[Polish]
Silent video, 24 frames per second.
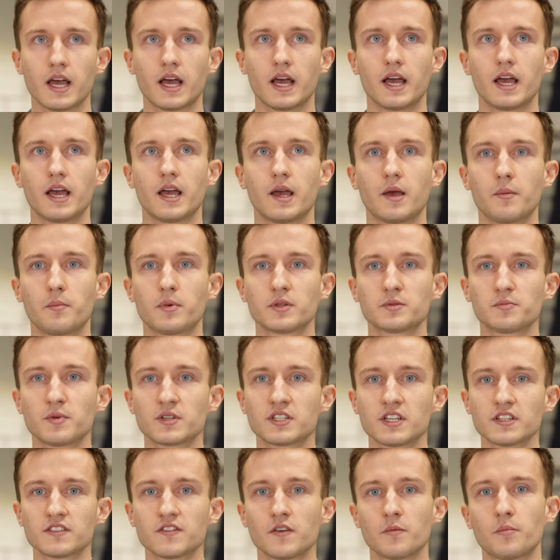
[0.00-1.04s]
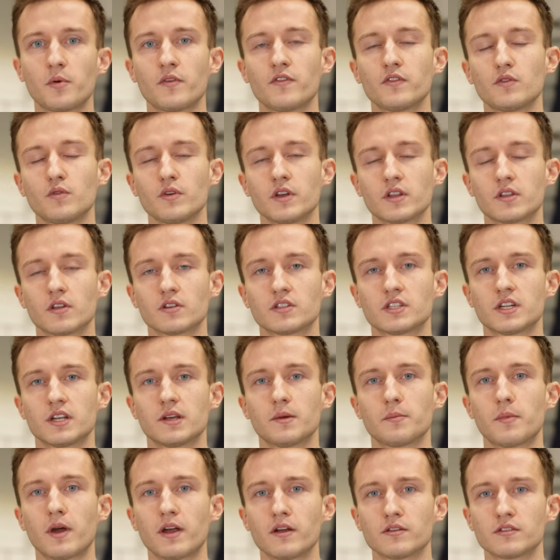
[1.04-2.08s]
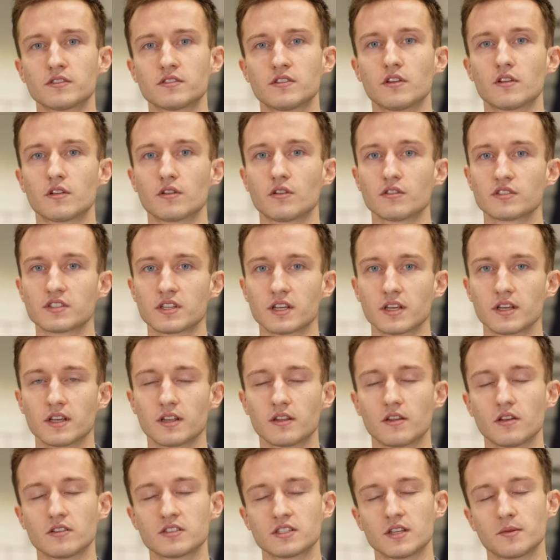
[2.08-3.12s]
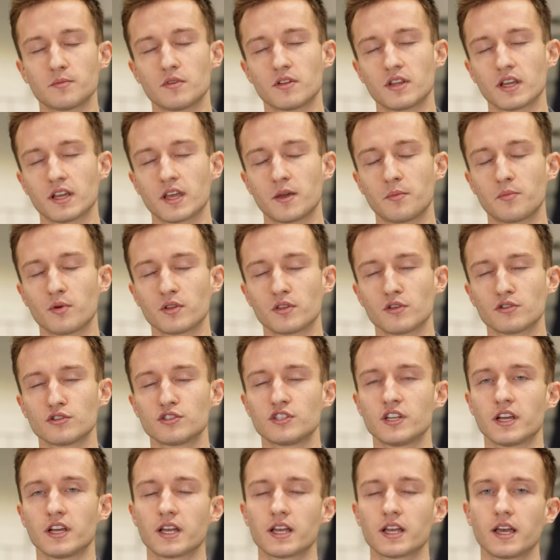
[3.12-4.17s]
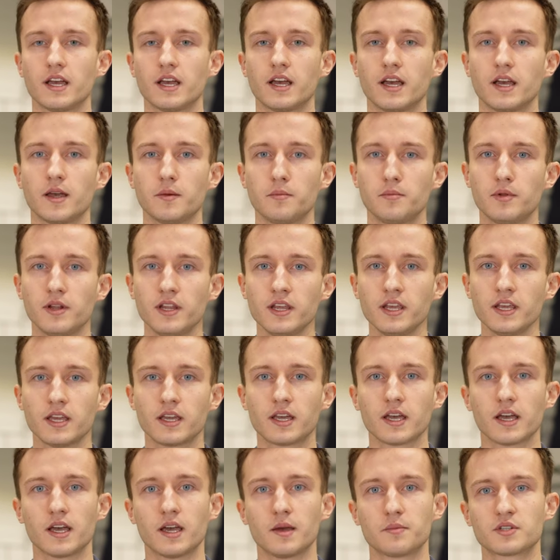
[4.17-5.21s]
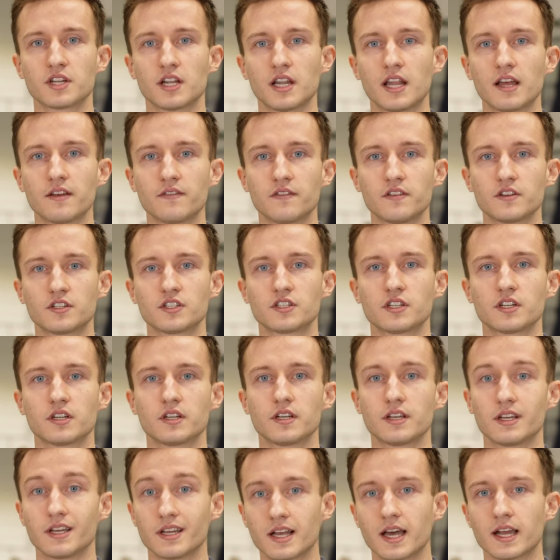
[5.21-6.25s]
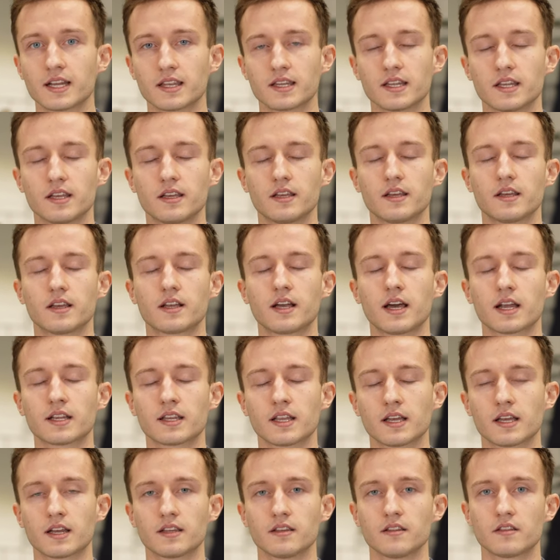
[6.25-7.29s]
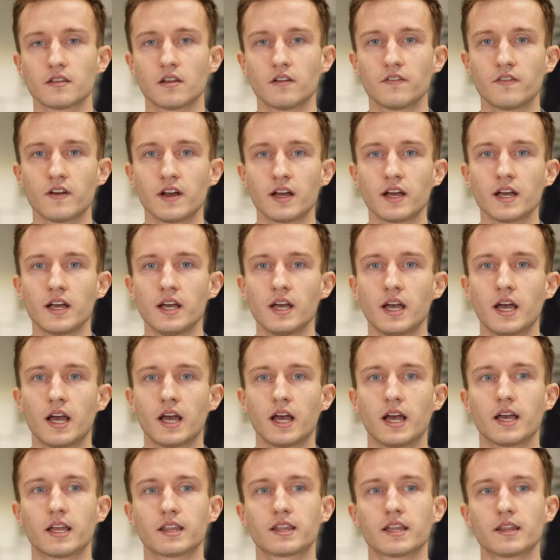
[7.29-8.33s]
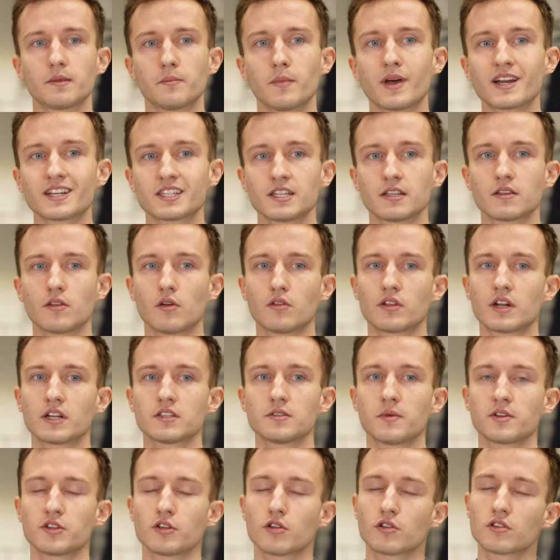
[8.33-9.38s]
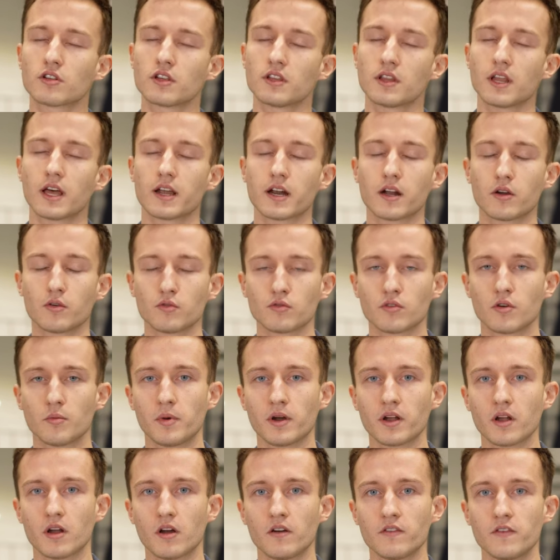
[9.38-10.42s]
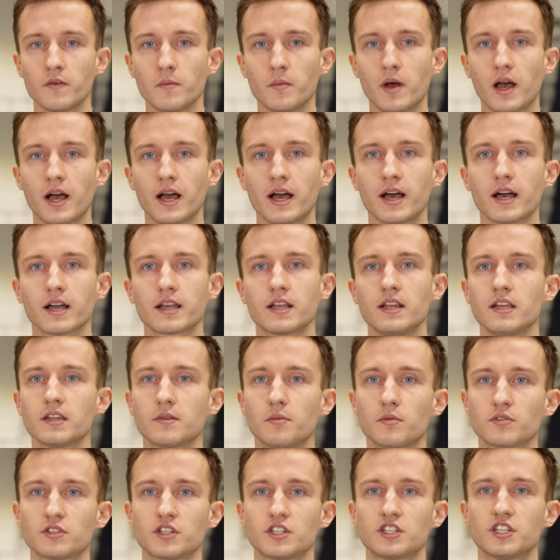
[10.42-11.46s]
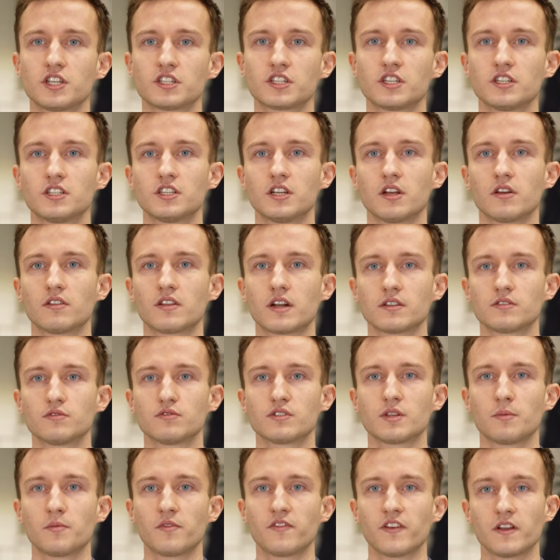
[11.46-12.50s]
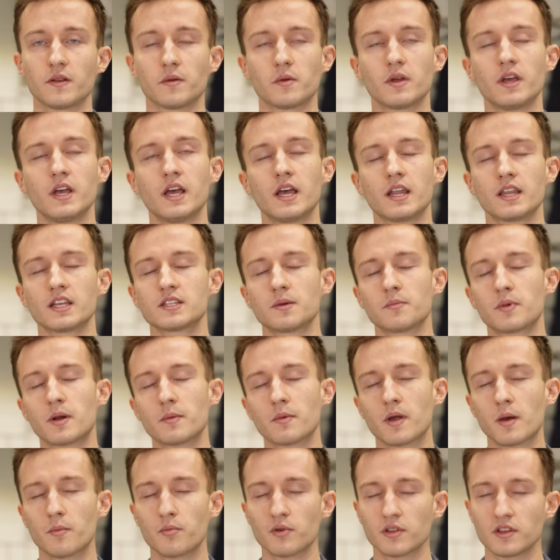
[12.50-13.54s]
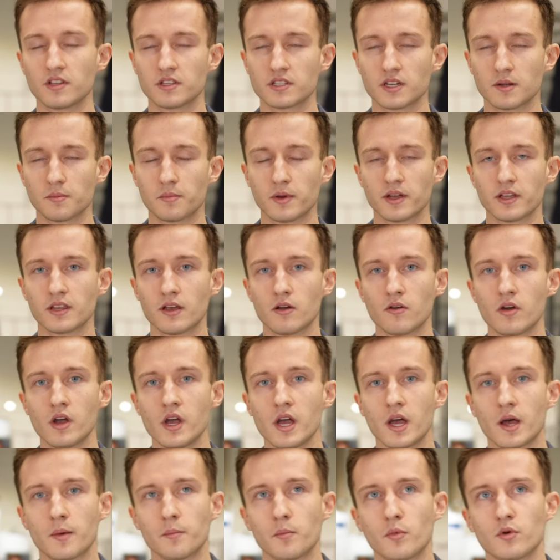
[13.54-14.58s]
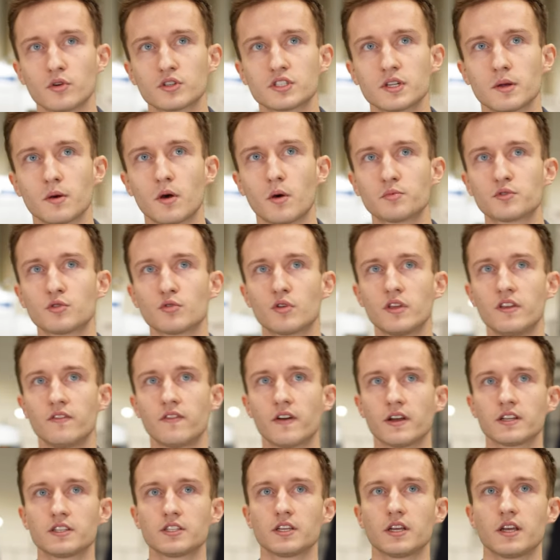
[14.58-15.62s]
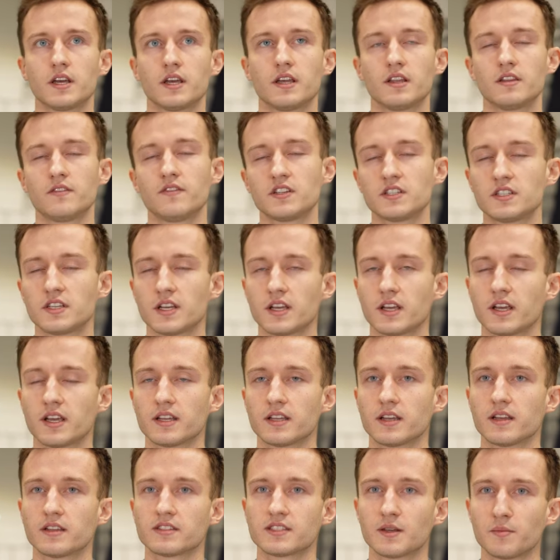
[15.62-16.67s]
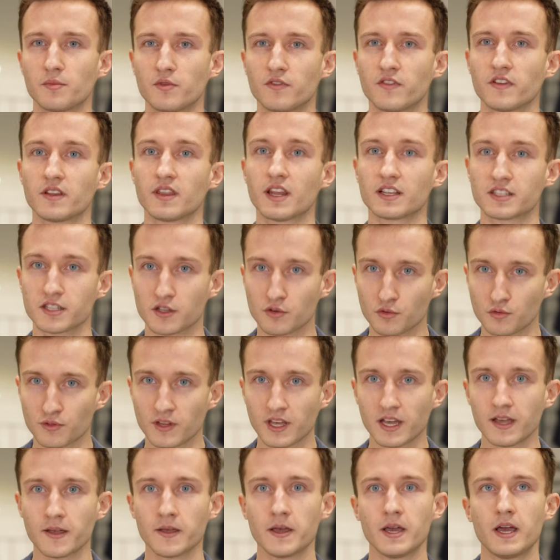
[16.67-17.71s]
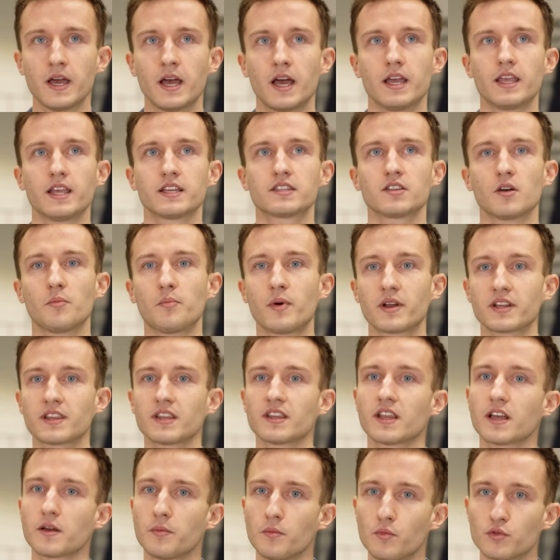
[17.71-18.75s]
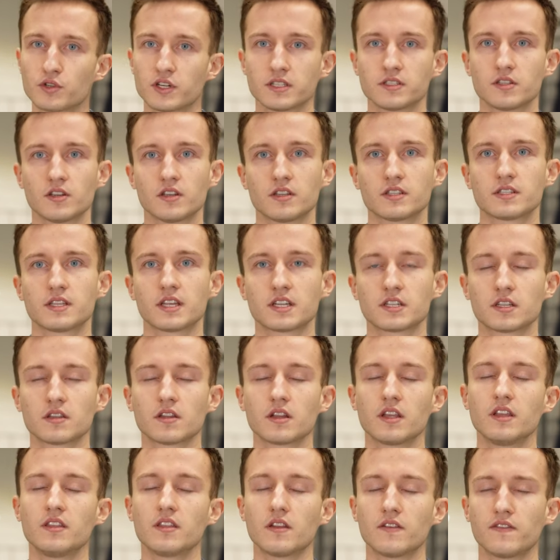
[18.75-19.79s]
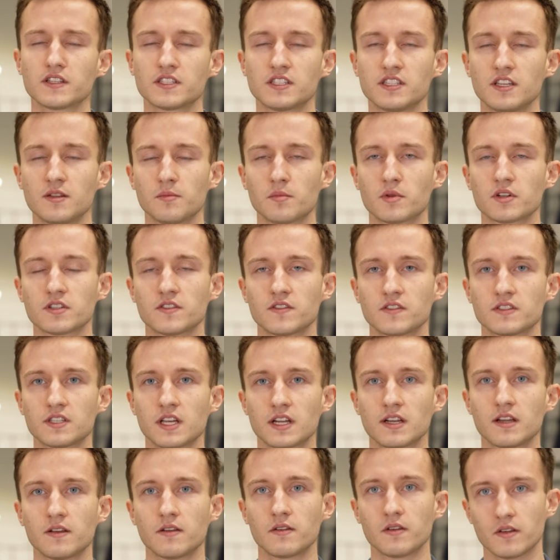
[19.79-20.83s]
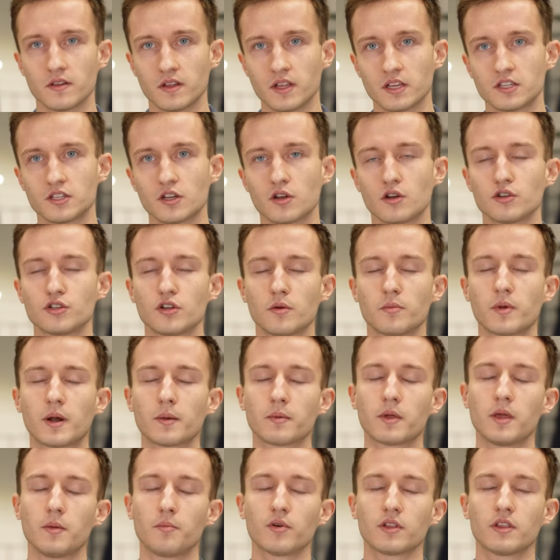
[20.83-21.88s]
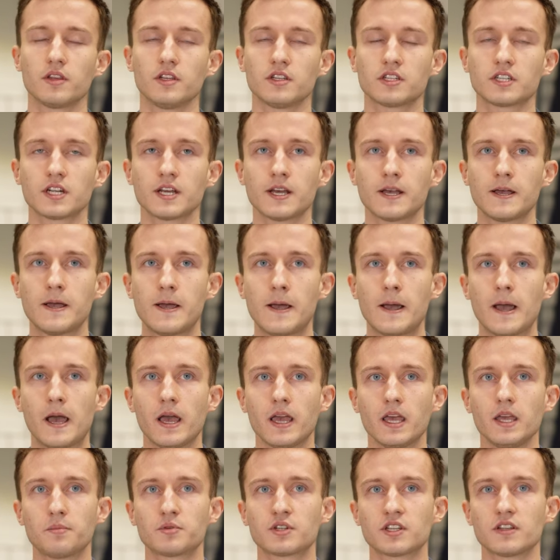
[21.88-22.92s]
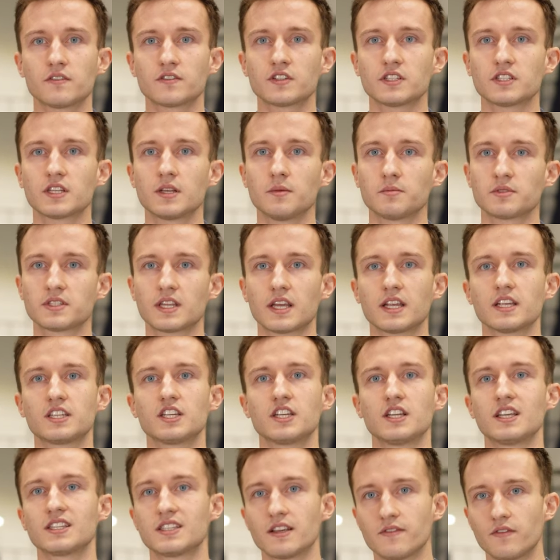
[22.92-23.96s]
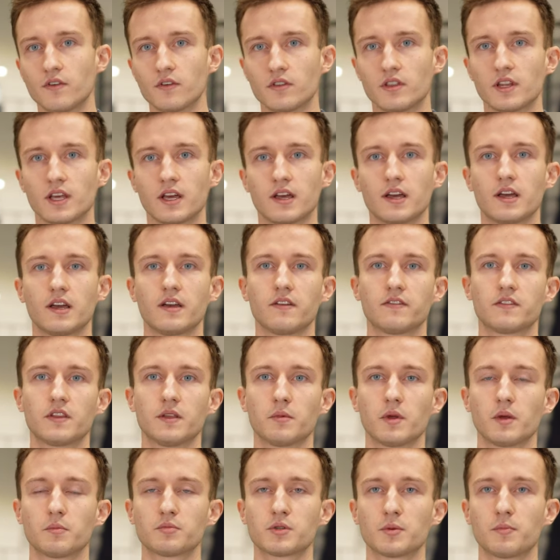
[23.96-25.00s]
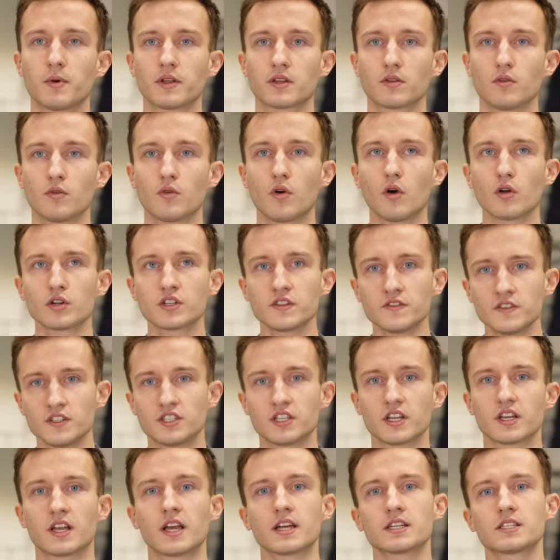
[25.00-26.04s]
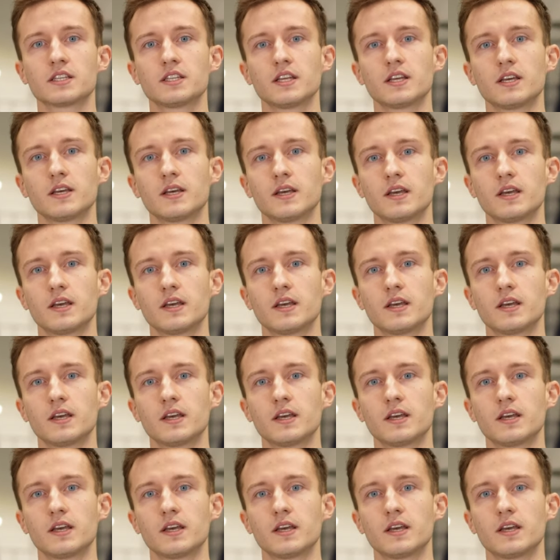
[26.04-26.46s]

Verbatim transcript: E, bezpieczeństwo powoduje to, że mając do, do, e, dostęp do takich płatności jak e, blik, przelewy czy karty, karta kredytowa, ten merchant od razu ma środki na rachunku bankowym, a klient może cieszyć się od razu do zamówienia. Nasza bramka płatnicza PayNow może obsługiwać 200 zamówień na sekundę. Jest oparta na chmurze, co jest też innowacyjnym rozwiązaniem, jeśli chodzi o bramki płatnicze i przede wszystkim staje się niezawodna w tym przypadku. Oczywiście każdy